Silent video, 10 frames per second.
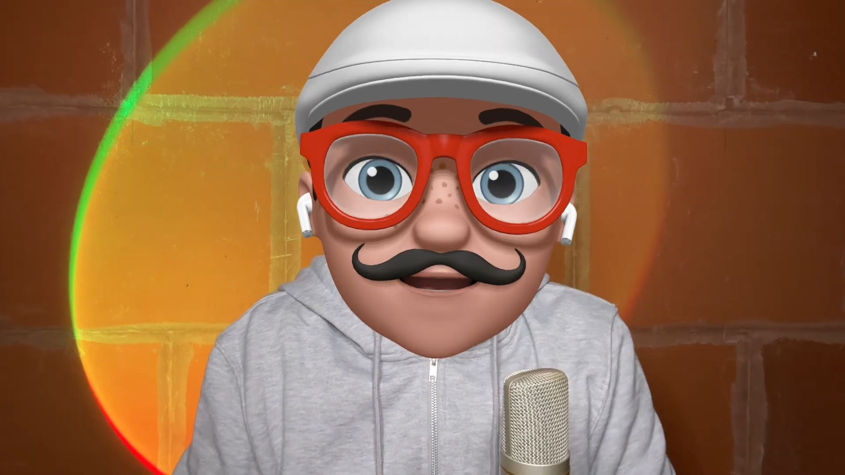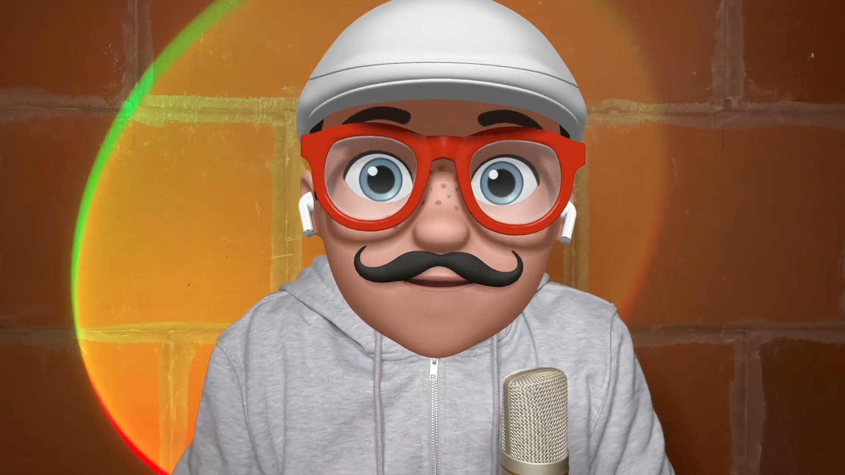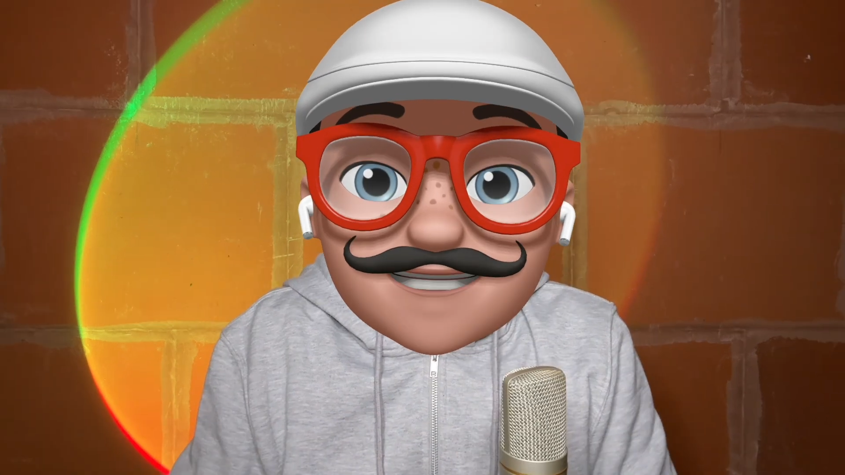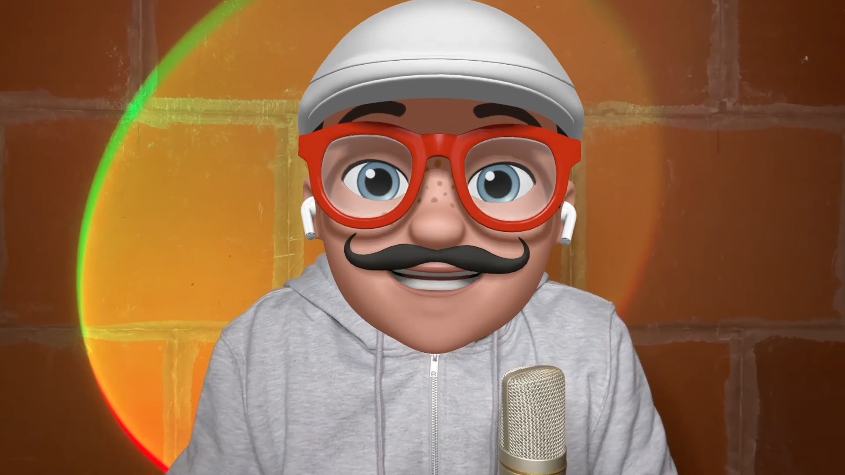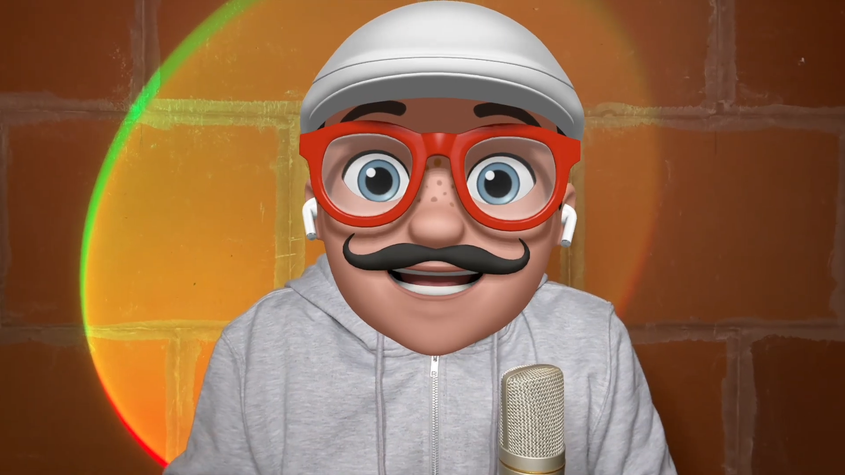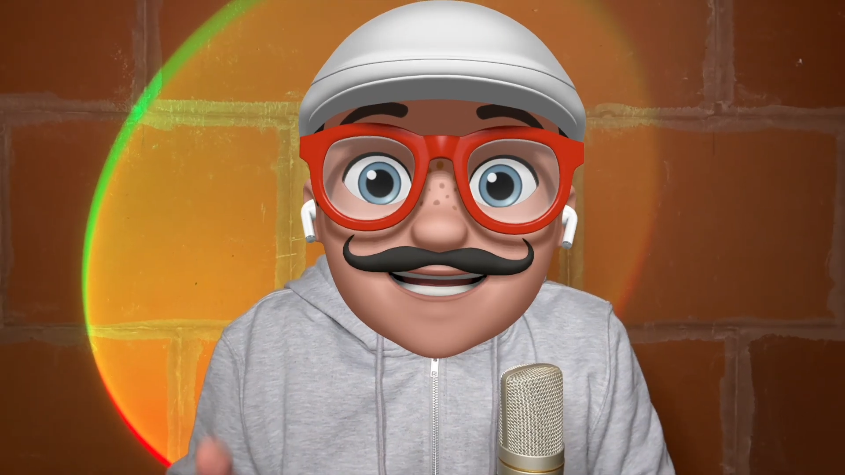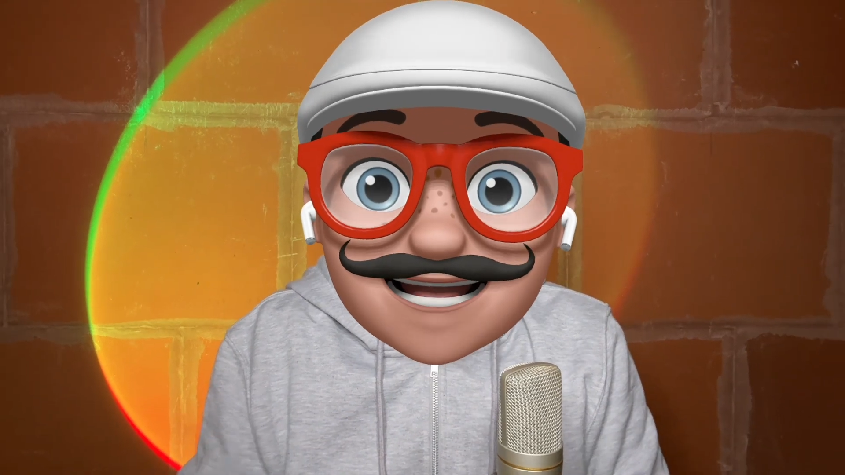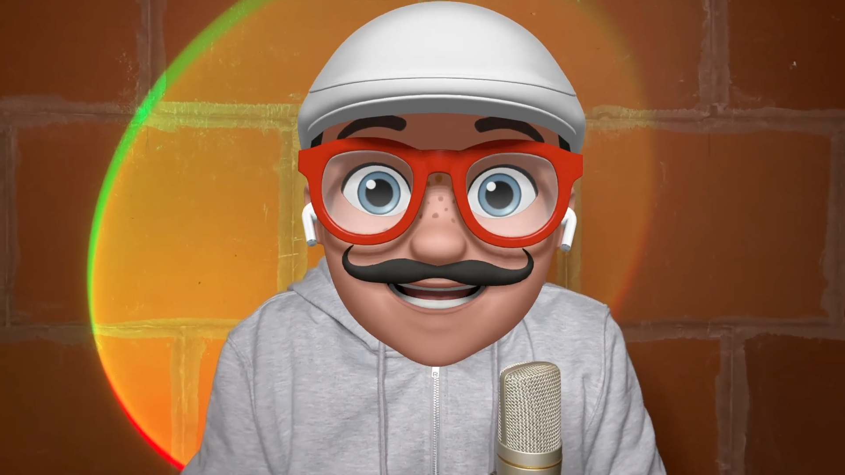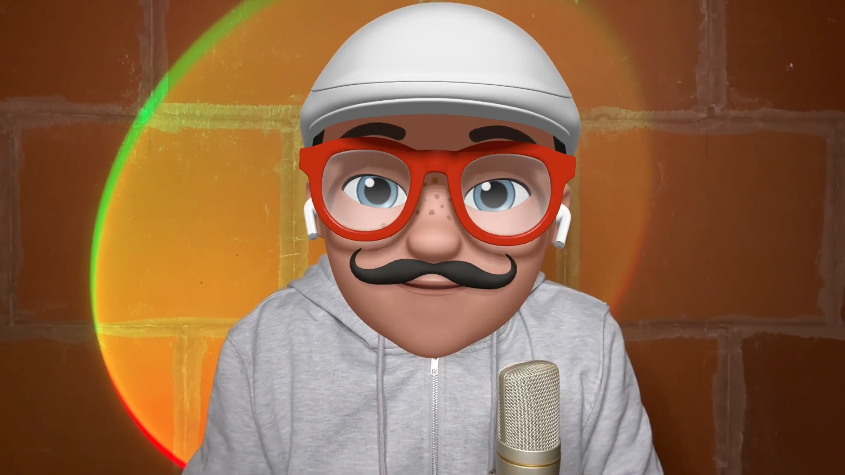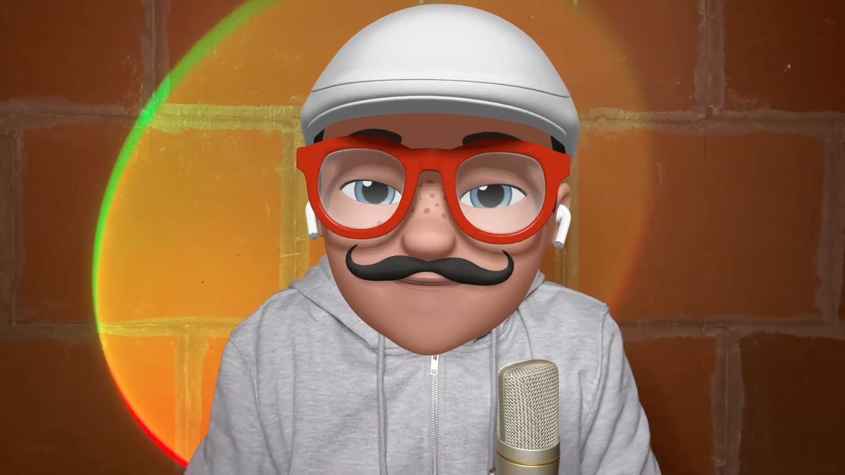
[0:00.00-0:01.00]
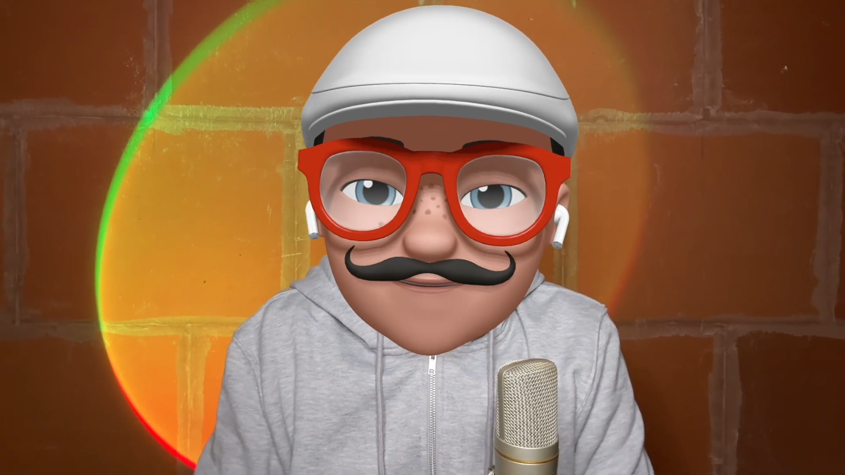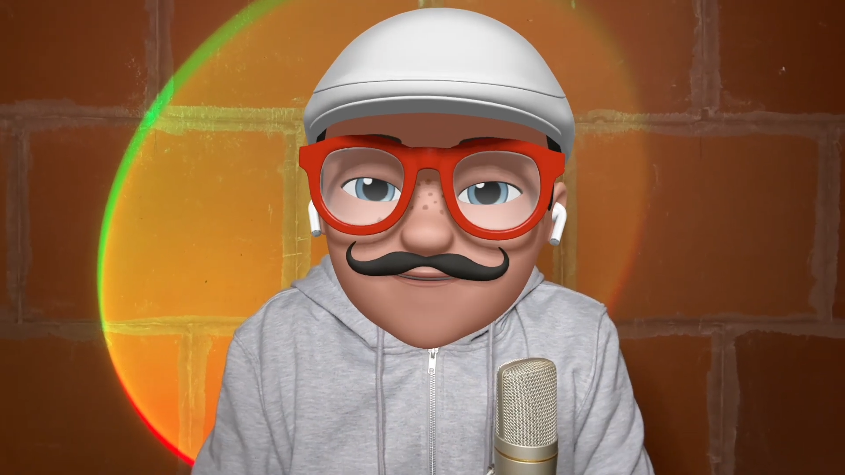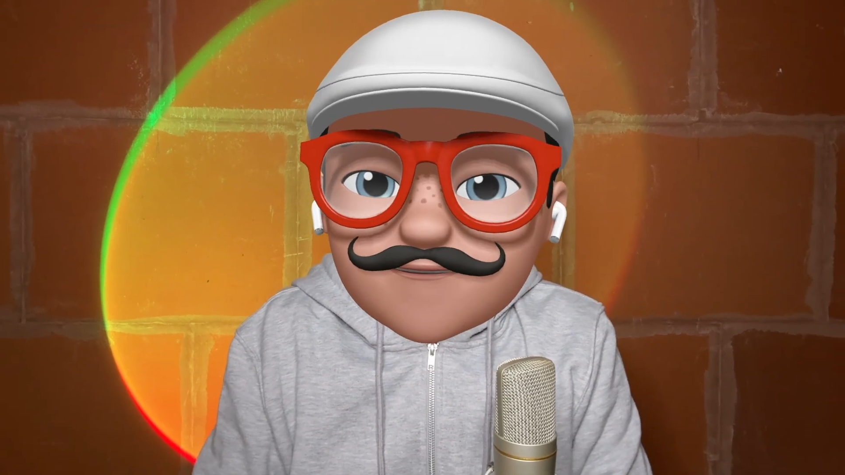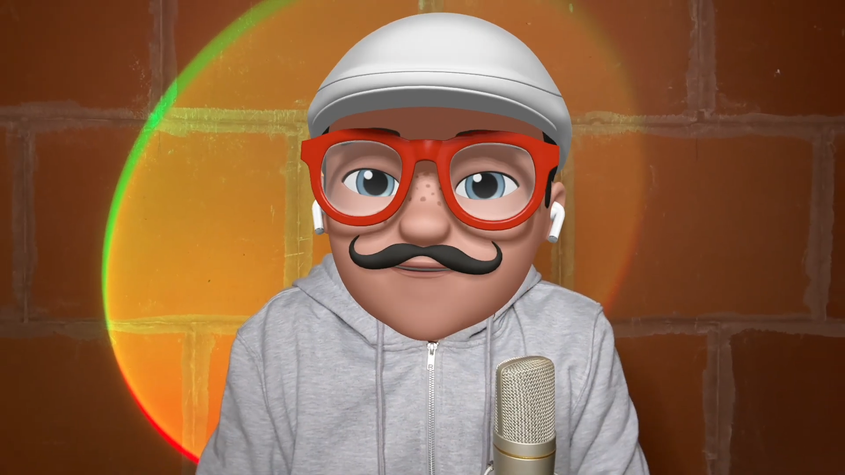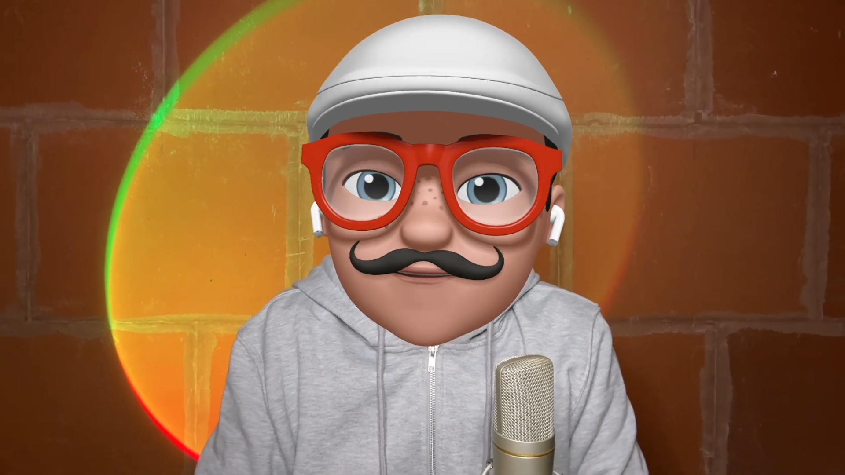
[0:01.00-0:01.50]
Ben, c'est exactement ce
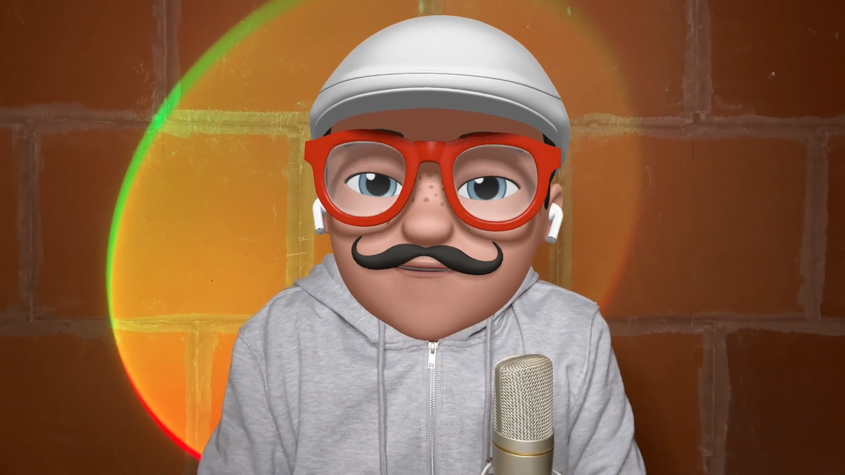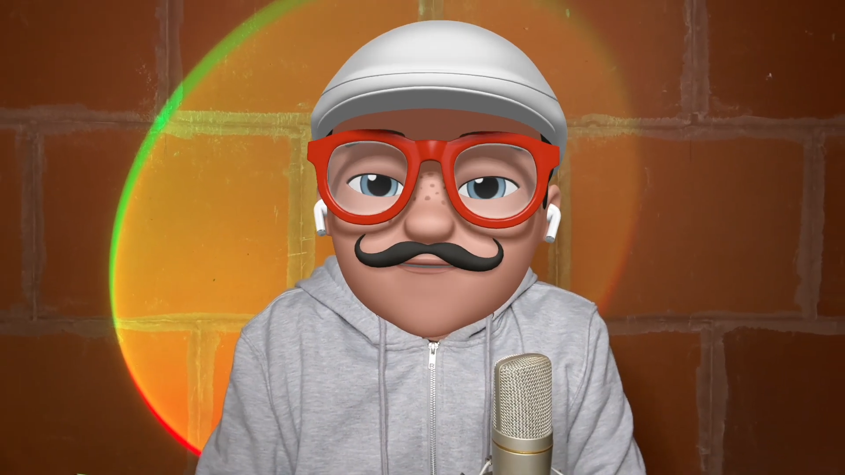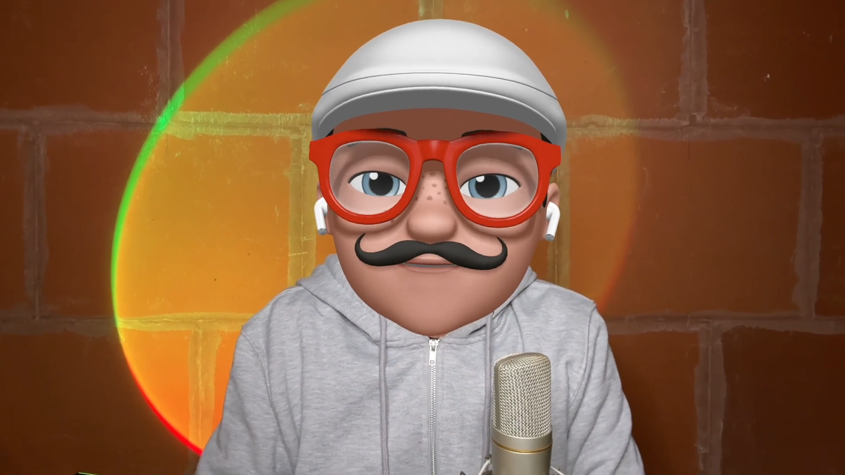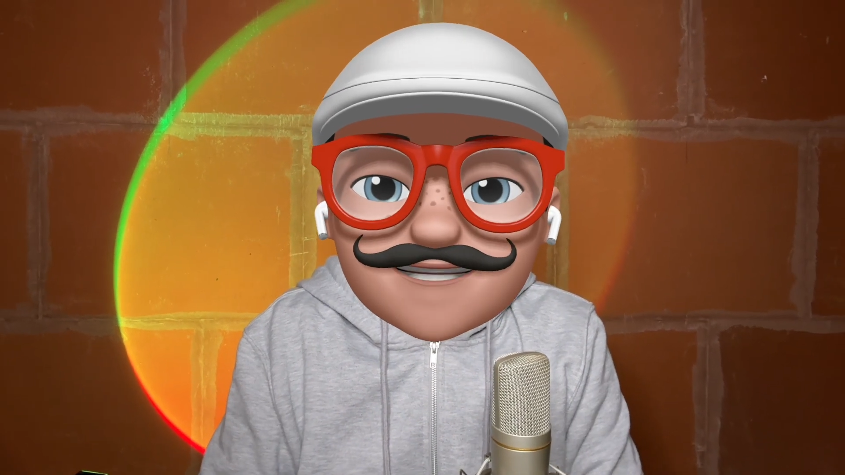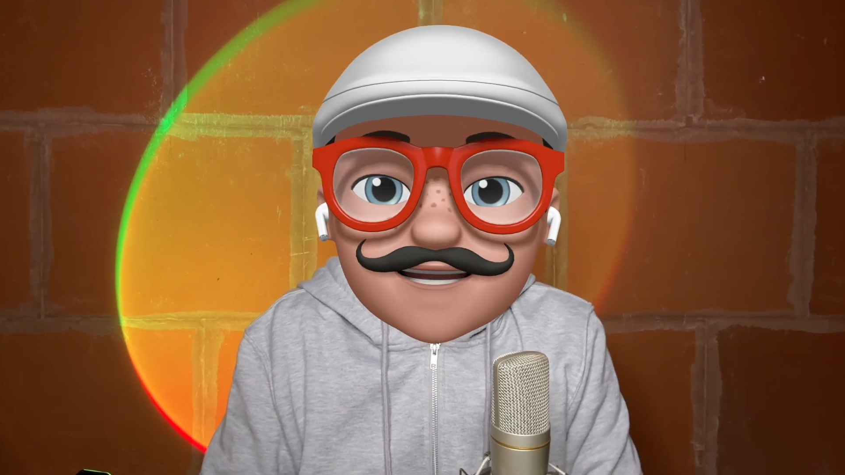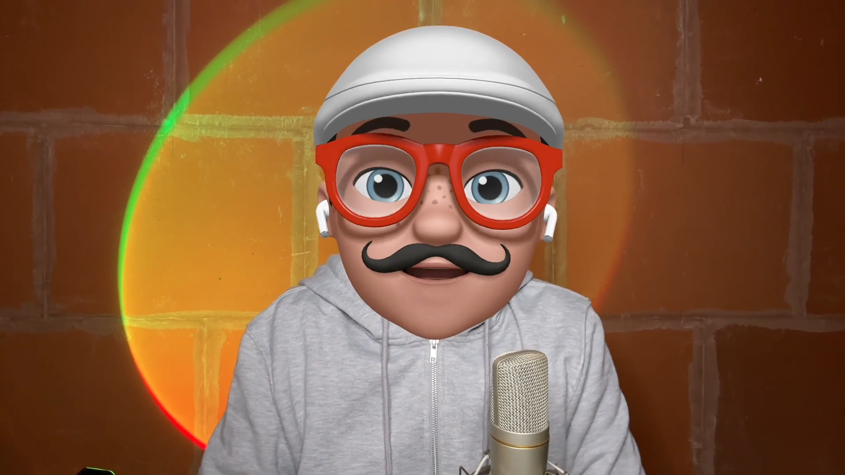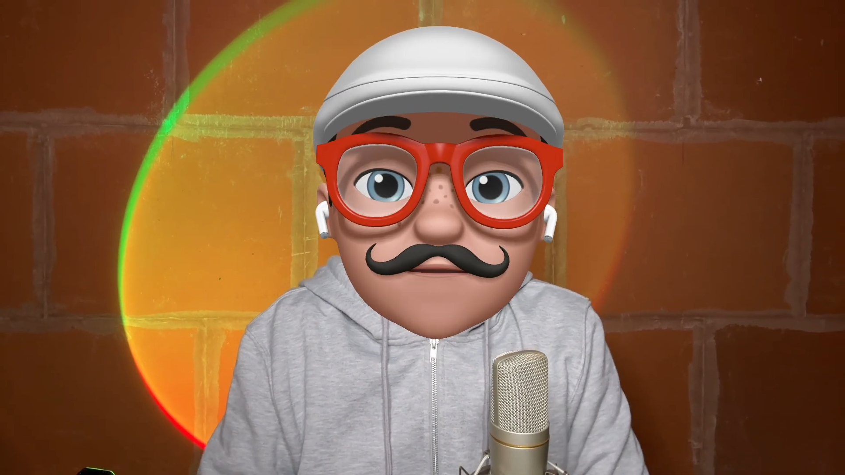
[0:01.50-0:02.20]
que je me suis dit.